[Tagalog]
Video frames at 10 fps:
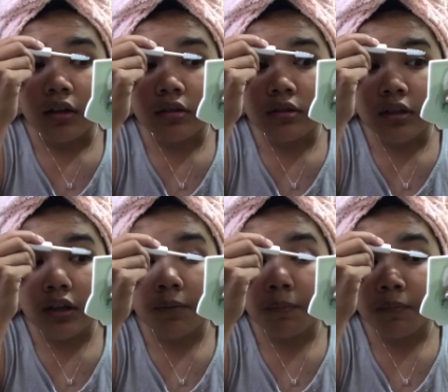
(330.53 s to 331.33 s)

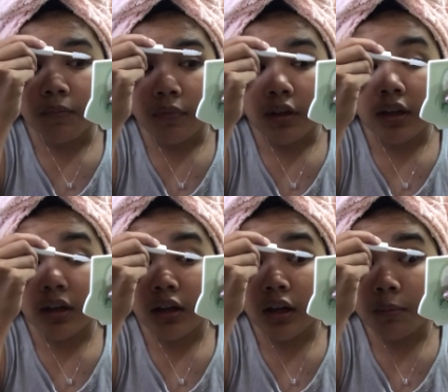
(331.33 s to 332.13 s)
Kasi,
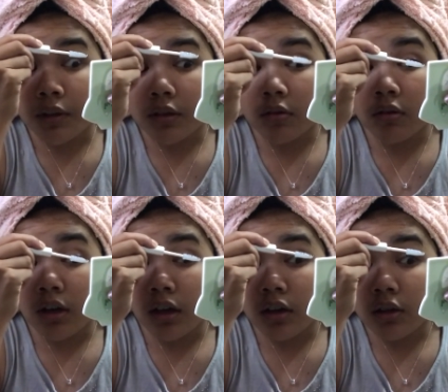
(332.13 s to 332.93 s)
ginagamit ko
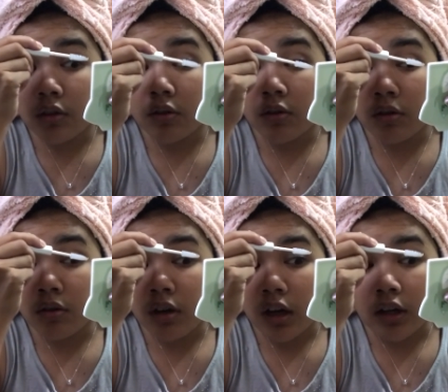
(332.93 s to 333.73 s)
lang
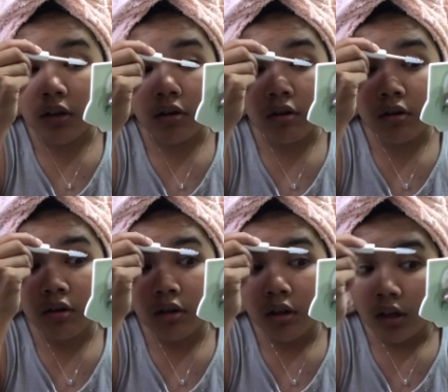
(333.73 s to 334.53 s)
yung ano,
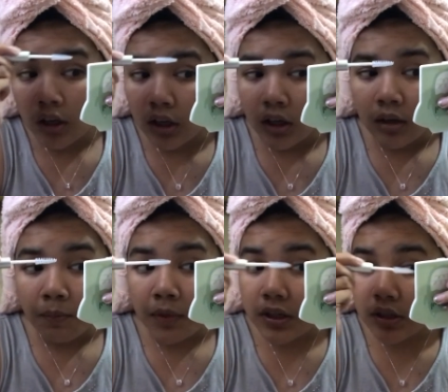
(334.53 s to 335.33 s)

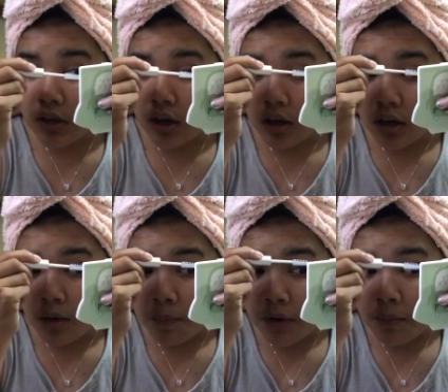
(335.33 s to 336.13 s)

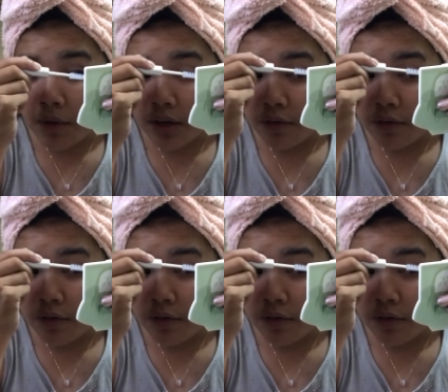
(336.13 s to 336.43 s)
mascara pag may